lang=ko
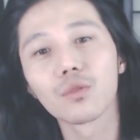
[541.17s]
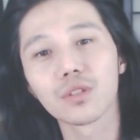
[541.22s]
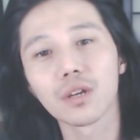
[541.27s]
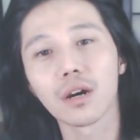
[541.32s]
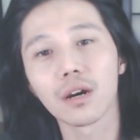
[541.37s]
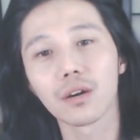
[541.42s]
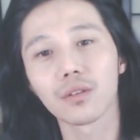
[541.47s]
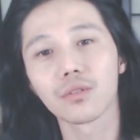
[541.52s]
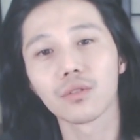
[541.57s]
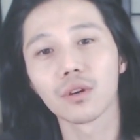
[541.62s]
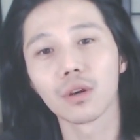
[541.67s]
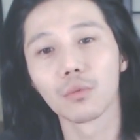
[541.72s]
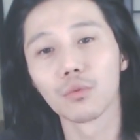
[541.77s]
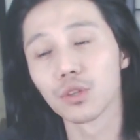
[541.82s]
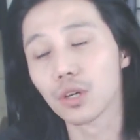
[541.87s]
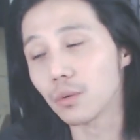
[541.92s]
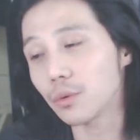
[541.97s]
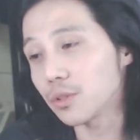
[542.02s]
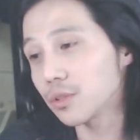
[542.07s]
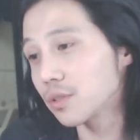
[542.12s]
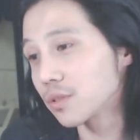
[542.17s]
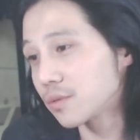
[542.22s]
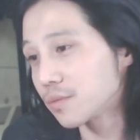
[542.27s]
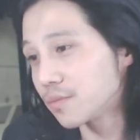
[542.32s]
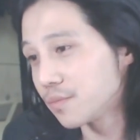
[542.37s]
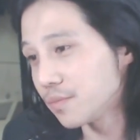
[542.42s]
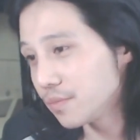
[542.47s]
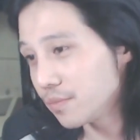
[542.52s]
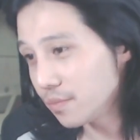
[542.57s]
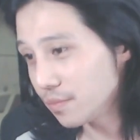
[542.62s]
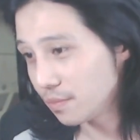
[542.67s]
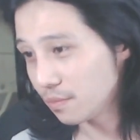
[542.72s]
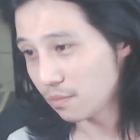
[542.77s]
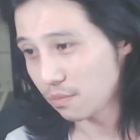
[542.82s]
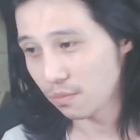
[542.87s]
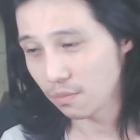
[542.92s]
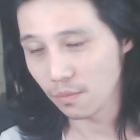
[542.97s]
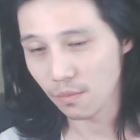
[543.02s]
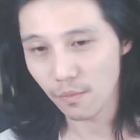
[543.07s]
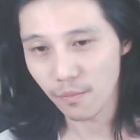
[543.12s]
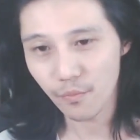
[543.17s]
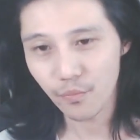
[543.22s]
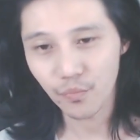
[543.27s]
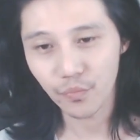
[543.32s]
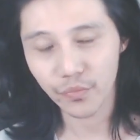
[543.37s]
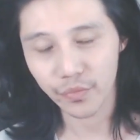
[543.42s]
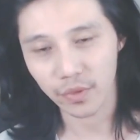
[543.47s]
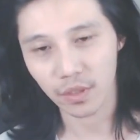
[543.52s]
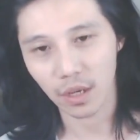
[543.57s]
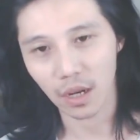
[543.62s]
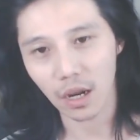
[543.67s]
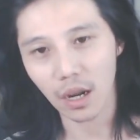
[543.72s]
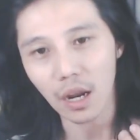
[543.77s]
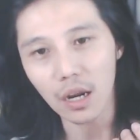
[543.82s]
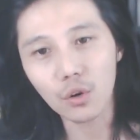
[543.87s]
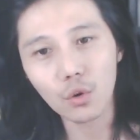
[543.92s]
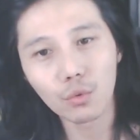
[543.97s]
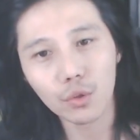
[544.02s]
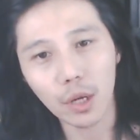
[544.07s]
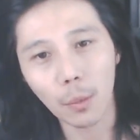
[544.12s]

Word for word: 생각했던 게 뭐냐면은 알고 보니까